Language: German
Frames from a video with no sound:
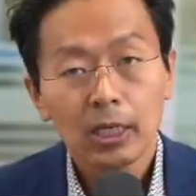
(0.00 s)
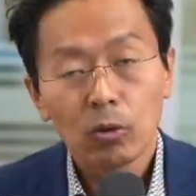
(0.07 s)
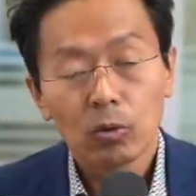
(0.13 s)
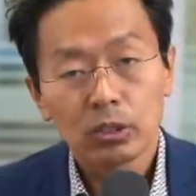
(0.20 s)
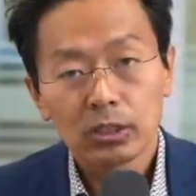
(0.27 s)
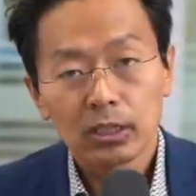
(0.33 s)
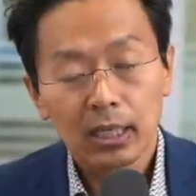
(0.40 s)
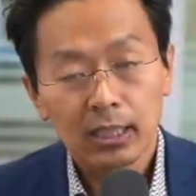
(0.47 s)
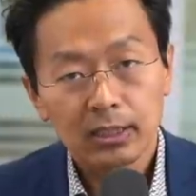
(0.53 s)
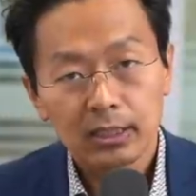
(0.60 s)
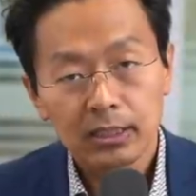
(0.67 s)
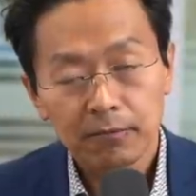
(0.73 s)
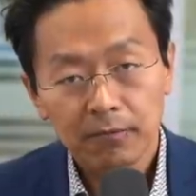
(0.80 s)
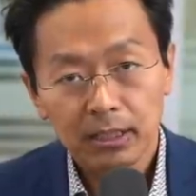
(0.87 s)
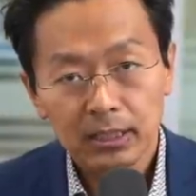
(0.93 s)
Und nach
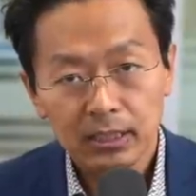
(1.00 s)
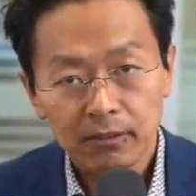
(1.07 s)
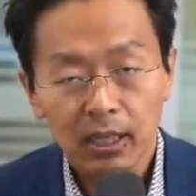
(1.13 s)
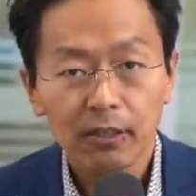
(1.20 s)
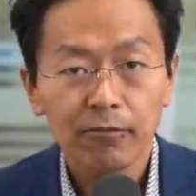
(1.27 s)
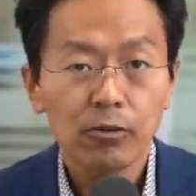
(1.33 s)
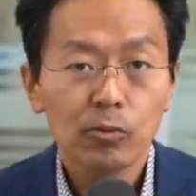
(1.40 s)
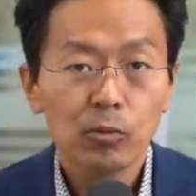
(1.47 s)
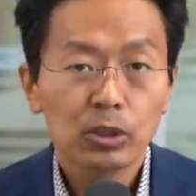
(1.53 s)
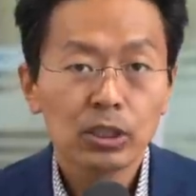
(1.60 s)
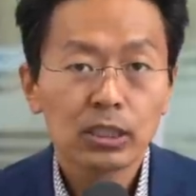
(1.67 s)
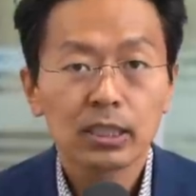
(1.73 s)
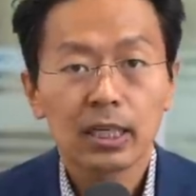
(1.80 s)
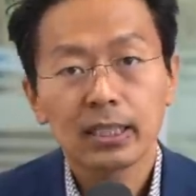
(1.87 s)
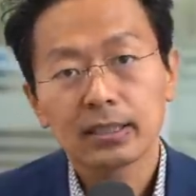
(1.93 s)
Ziffer 2 vom
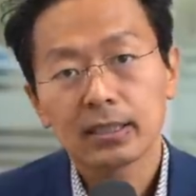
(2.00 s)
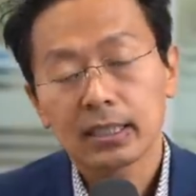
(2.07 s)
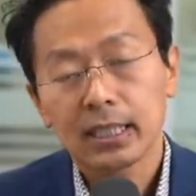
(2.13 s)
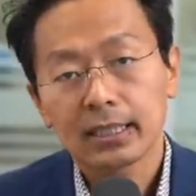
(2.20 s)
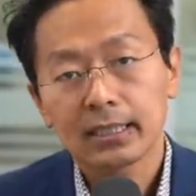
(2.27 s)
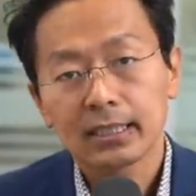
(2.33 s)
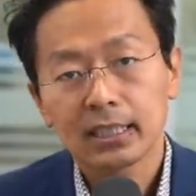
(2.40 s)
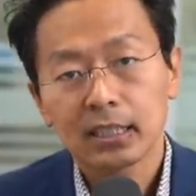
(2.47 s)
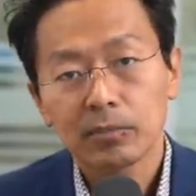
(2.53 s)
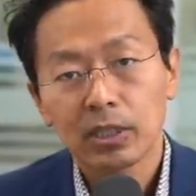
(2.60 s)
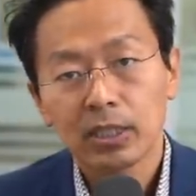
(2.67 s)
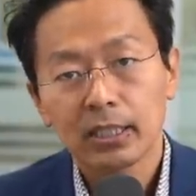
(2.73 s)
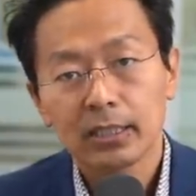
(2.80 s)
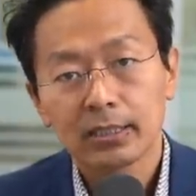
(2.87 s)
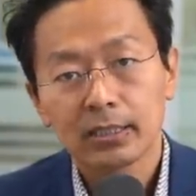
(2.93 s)
130 StGB
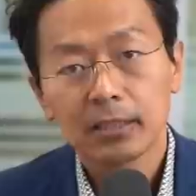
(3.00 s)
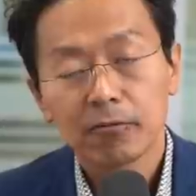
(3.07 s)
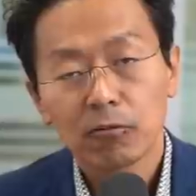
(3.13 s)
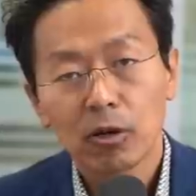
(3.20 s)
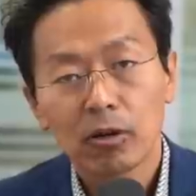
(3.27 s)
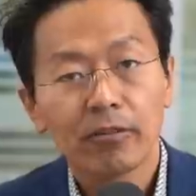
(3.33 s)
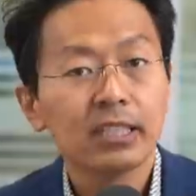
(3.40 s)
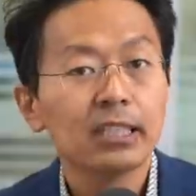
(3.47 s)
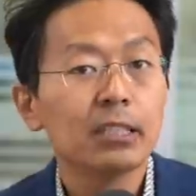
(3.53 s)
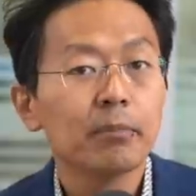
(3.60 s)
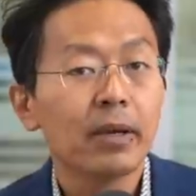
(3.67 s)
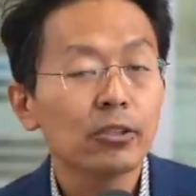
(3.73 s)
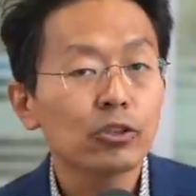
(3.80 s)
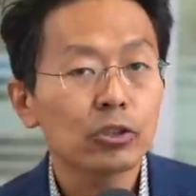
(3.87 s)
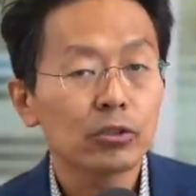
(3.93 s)
liegt vor, wenn die
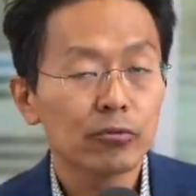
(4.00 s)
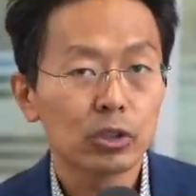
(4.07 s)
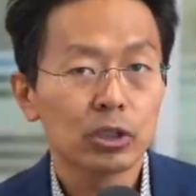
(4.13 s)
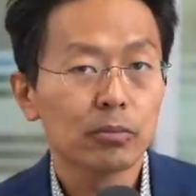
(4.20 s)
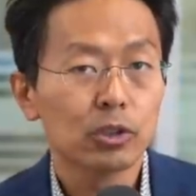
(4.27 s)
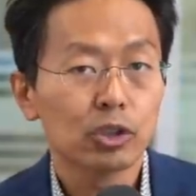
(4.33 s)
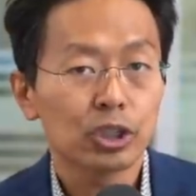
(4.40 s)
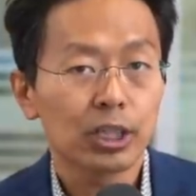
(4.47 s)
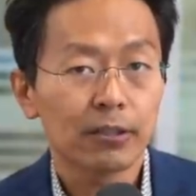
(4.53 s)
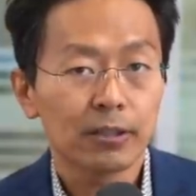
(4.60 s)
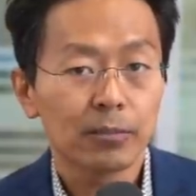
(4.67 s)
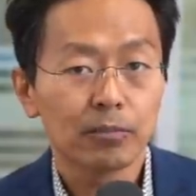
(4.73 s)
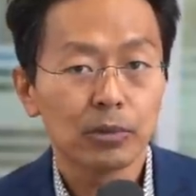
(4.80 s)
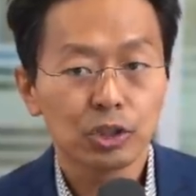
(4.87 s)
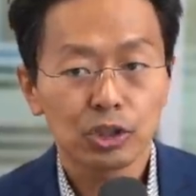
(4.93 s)
Menschenwürde
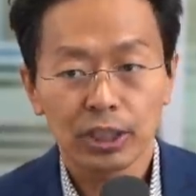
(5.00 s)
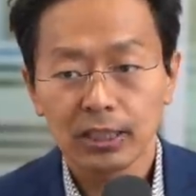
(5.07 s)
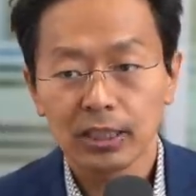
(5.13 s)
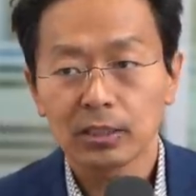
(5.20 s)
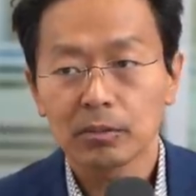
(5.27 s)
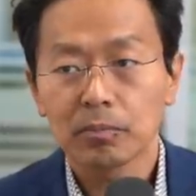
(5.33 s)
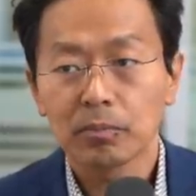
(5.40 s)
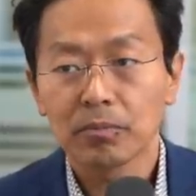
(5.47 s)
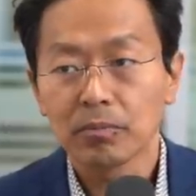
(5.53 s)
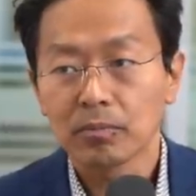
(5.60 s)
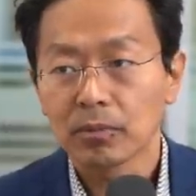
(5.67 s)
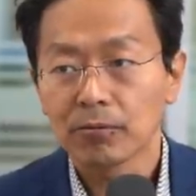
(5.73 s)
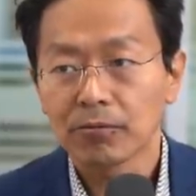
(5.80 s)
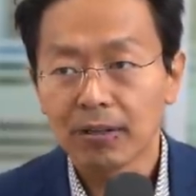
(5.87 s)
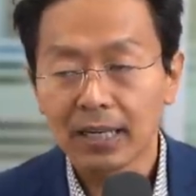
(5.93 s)
beschädigt
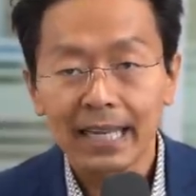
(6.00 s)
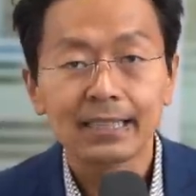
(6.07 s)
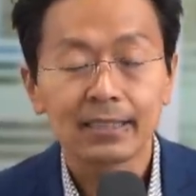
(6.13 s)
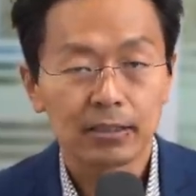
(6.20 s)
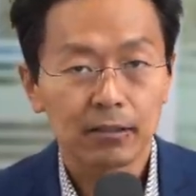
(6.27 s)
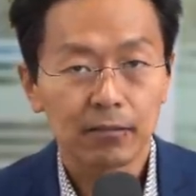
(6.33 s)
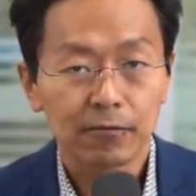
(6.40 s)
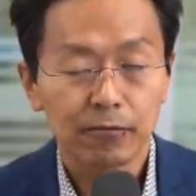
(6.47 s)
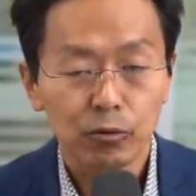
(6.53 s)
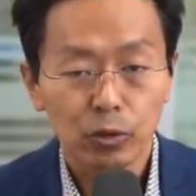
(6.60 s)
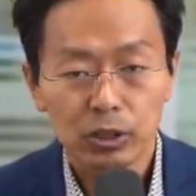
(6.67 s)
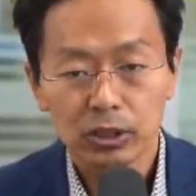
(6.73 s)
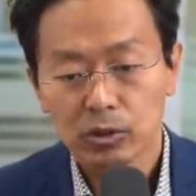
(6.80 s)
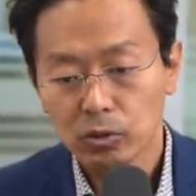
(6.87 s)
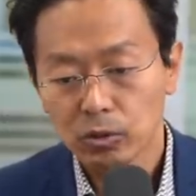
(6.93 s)
verletzt
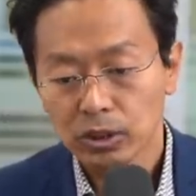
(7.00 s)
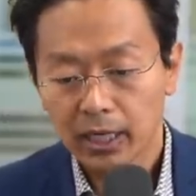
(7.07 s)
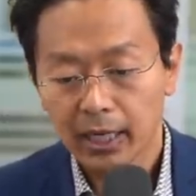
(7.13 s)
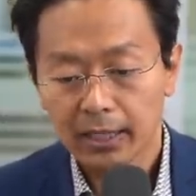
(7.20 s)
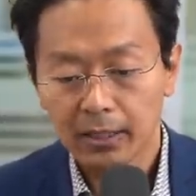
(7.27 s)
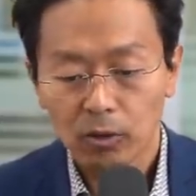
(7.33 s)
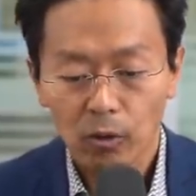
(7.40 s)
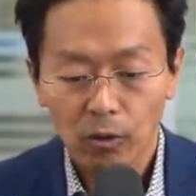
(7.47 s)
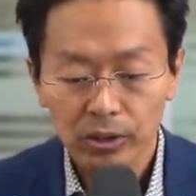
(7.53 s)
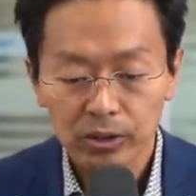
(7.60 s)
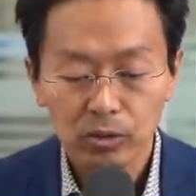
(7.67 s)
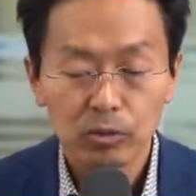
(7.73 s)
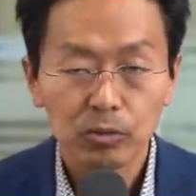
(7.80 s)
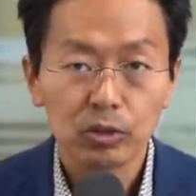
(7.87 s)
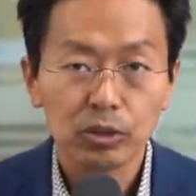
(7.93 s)
wird durch eine
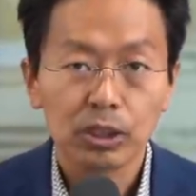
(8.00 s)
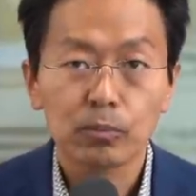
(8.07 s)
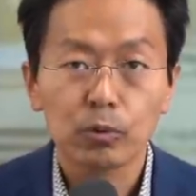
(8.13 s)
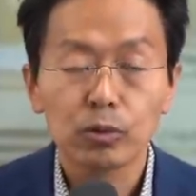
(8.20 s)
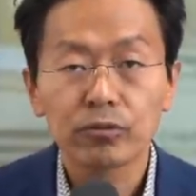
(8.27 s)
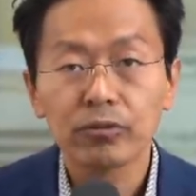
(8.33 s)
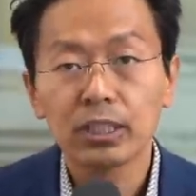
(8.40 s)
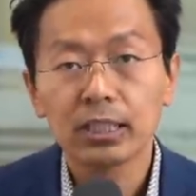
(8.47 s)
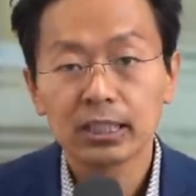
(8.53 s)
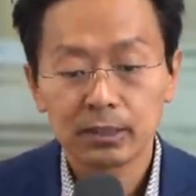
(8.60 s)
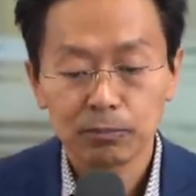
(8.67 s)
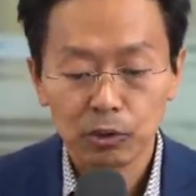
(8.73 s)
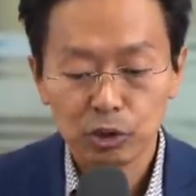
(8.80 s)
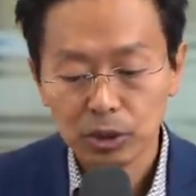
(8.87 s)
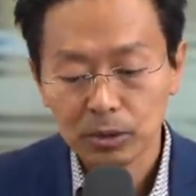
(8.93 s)
Äußerung, durch ein böswilliges
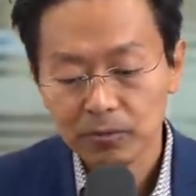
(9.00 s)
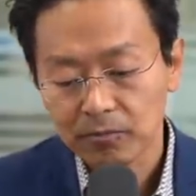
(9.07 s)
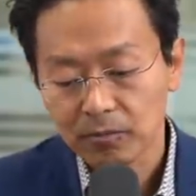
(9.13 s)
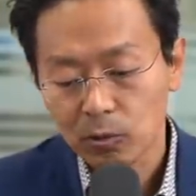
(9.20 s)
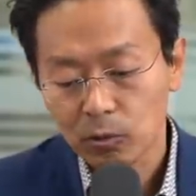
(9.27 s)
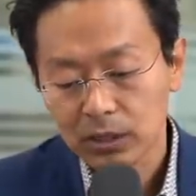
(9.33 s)
Beschimpfen.